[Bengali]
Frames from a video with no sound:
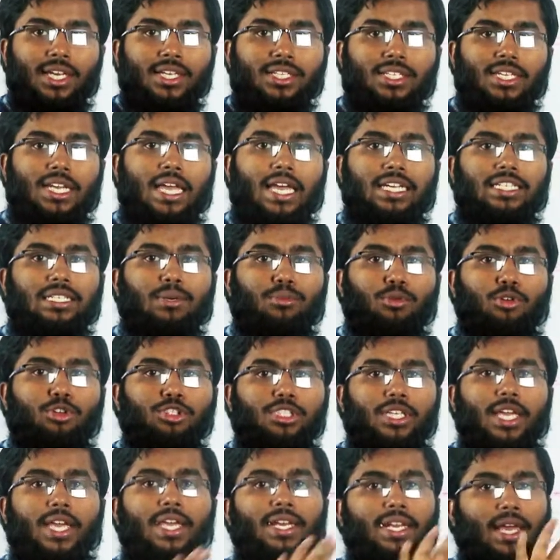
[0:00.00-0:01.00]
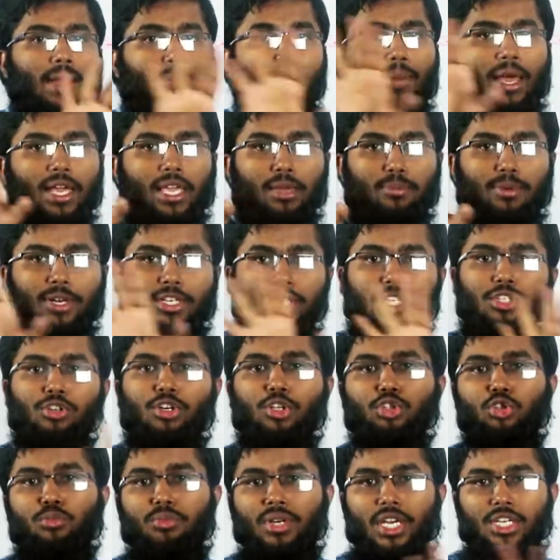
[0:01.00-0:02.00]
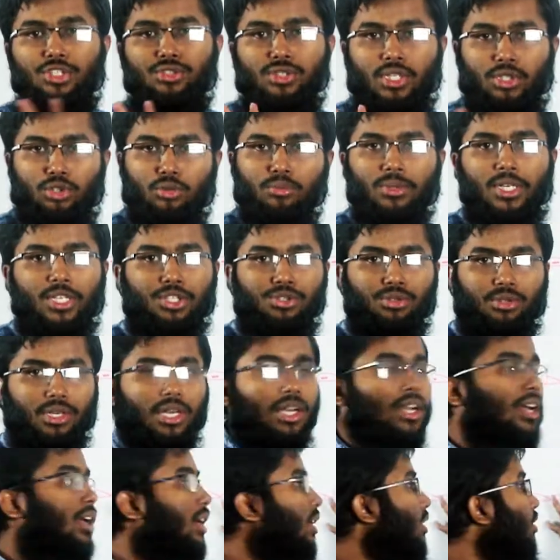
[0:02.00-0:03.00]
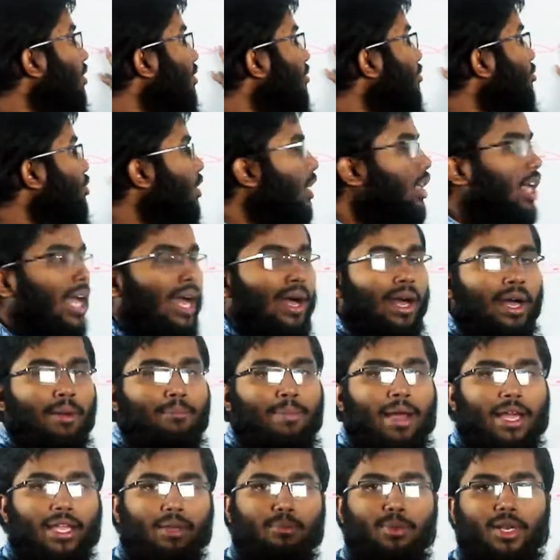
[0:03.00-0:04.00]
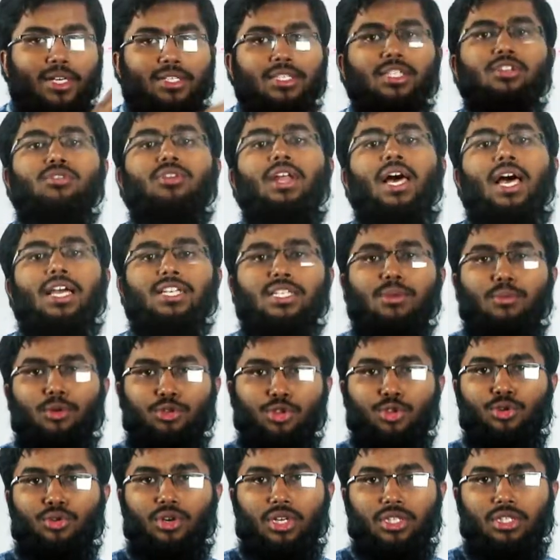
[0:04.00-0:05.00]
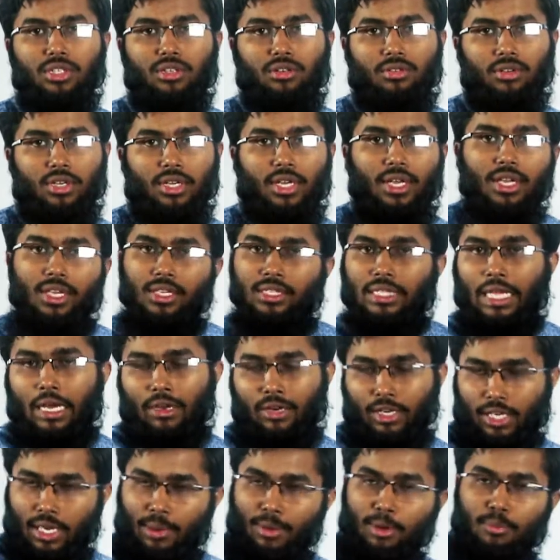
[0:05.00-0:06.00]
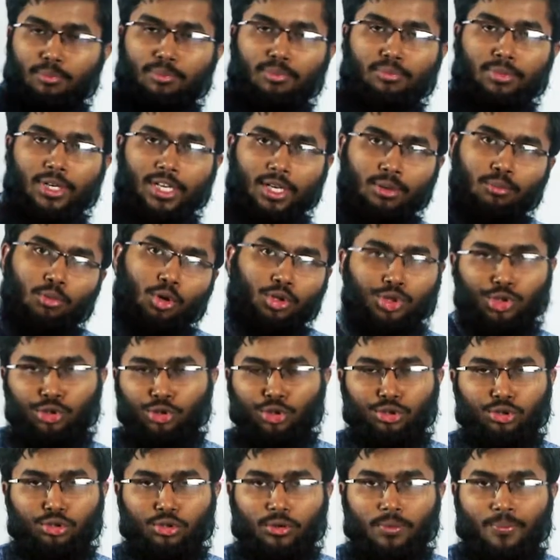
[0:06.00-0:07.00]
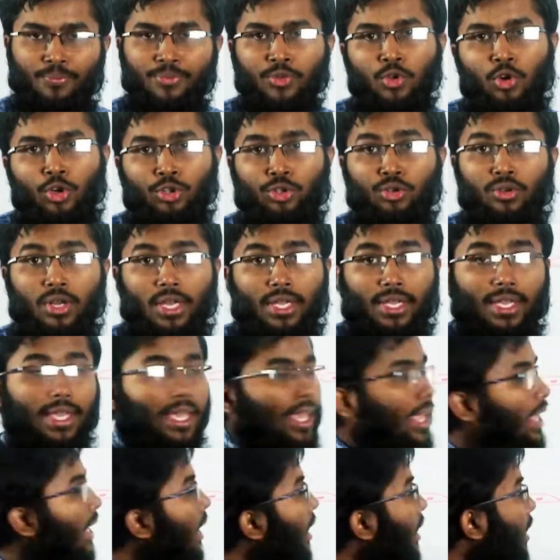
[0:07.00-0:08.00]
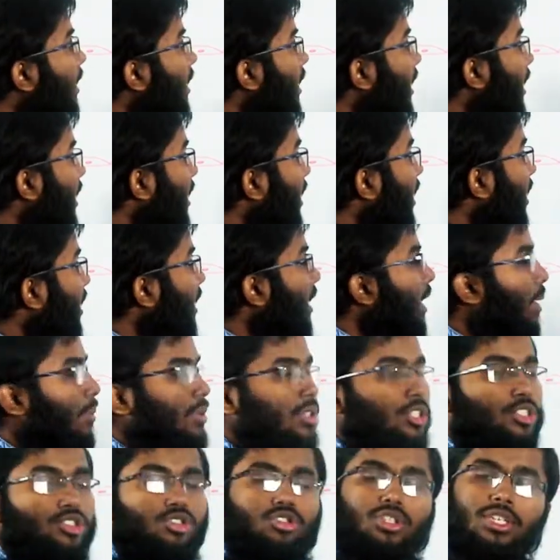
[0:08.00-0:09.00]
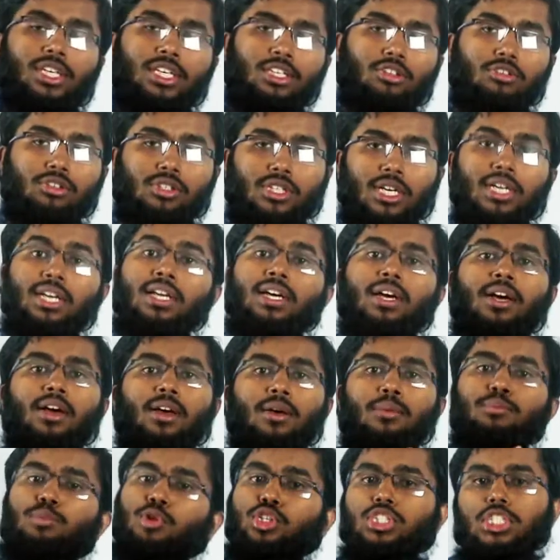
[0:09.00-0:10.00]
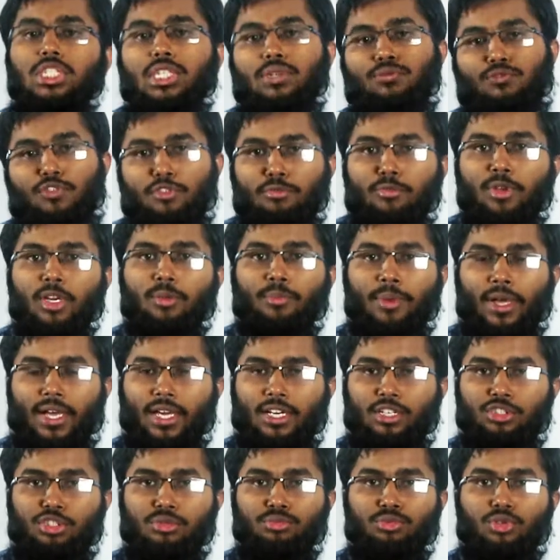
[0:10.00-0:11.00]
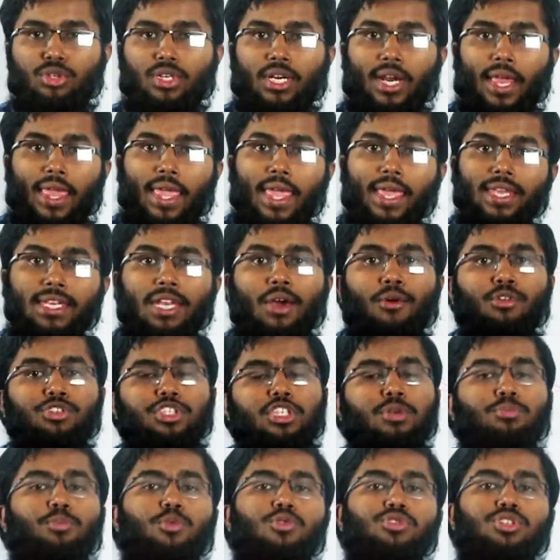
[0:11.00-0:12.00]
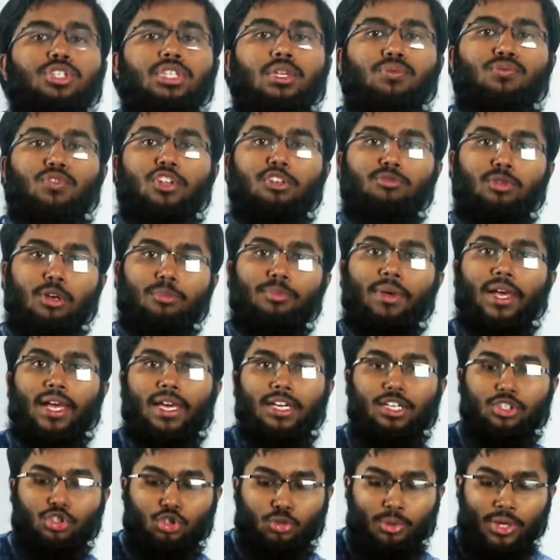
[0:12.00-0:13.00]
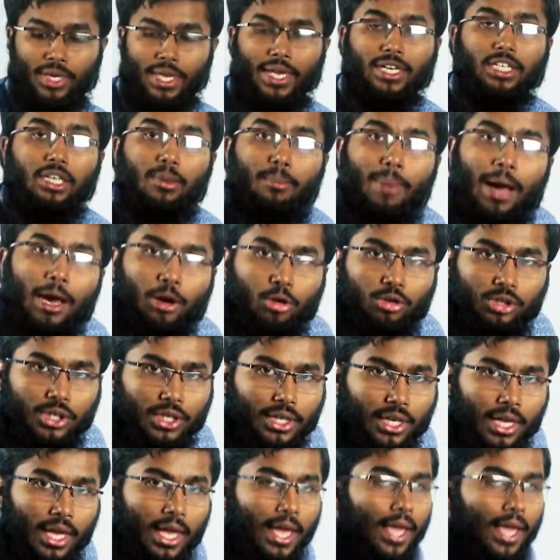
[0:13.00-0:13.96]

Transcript: সে আইসা বললো যে এই না বাকি প্লেটলেটগুলো তোমরা এসো না তোমরা এসো না সে বাকি প্লেটগুলো আসা বন্ধ করে দিল তাহলে কি আমার ব্লিডিং বন্ধ হতো হইতো না এই কারণে এইখানে আমাদের জন্য কি দরকার পজিটিভ ফিডব্যাক মেকানিজম দরকার এইটা হচ্ছে পজিটিভ ফিডব্যাক মেকানিজমের একটা ভালো দিক